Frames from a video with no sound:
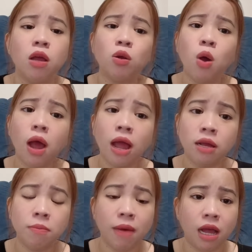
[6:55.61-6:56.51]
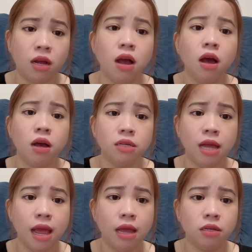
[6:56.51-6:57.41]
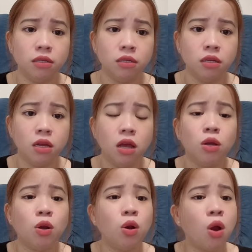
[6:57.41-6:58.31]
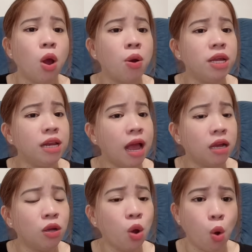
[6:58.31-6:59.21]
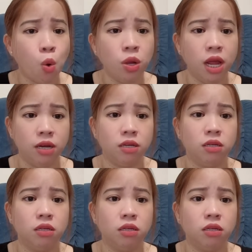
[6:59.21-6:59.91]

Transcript: nó ăn mặc hở hang nó nói năng ngỗ nghịch